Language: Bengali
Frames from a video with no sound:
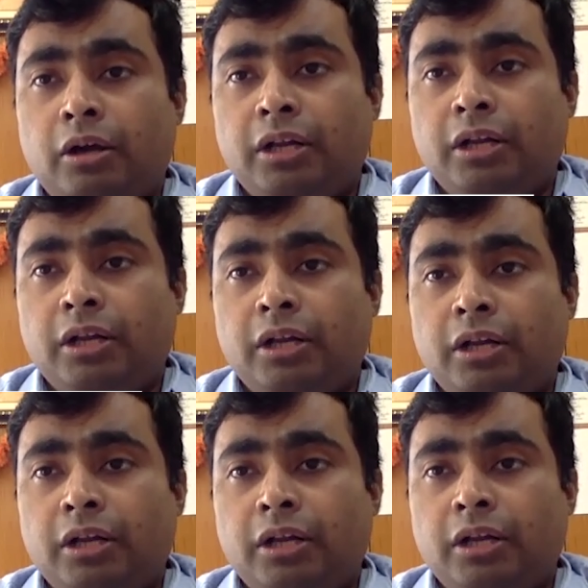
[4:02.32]
বা
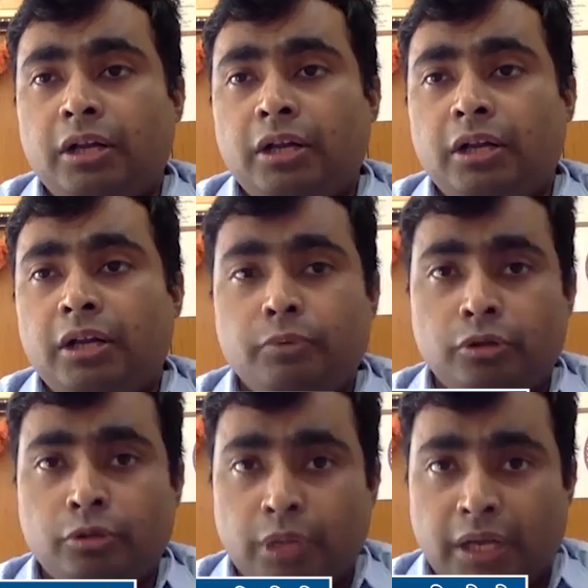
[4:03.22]
হঠাৎ করে চোখের
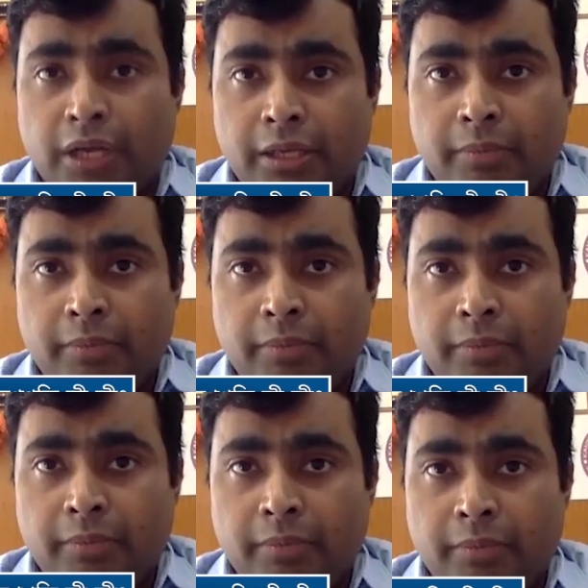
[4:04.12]
সামনে পুরো অন্ধকার
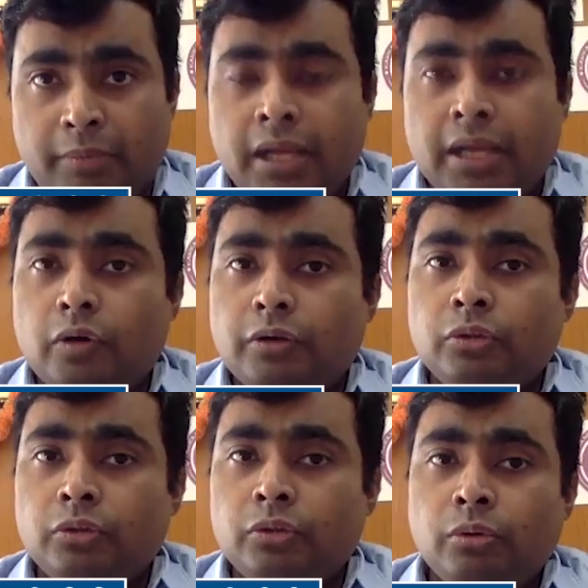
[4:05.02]
নেমে আসা
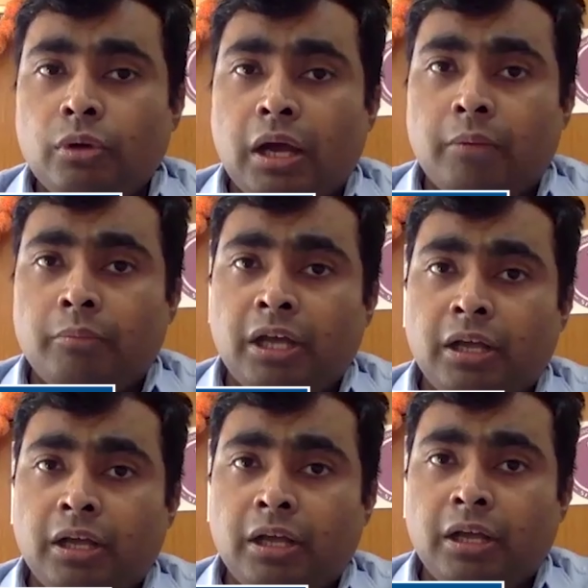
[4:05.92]
এটাও কিন্তু
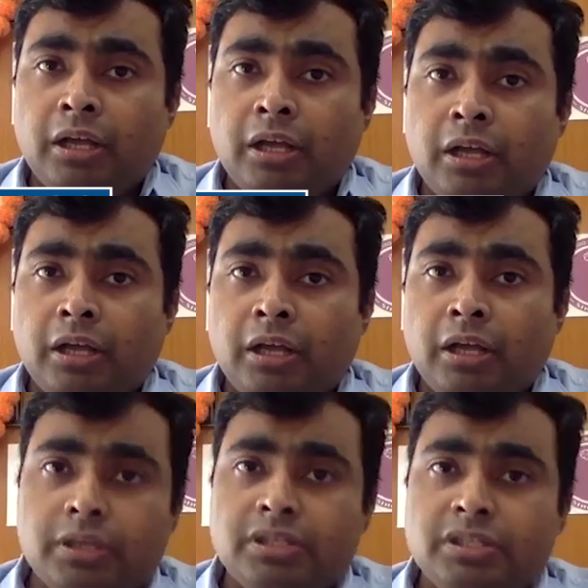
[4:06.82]
আমরা
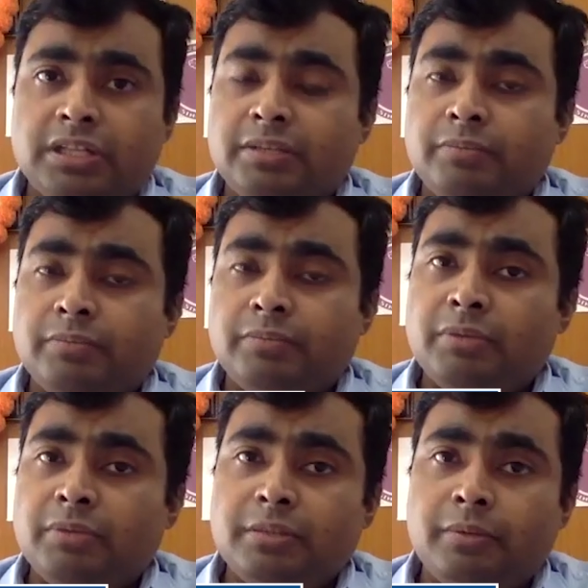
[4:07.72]
স্ট্রোকের ইনিশিয়াল
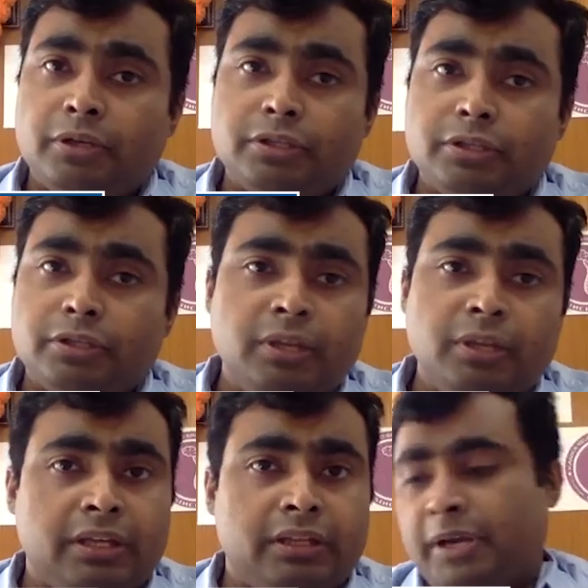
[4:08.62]
সিমটম হিসেবে
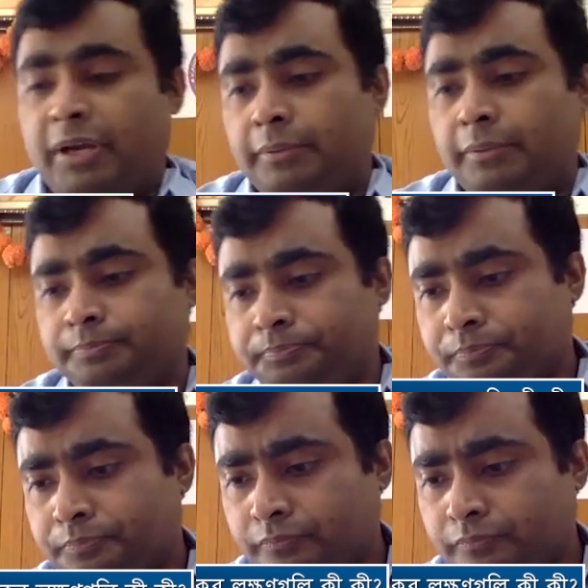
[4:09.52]
অনেক সময় দেখতে পাই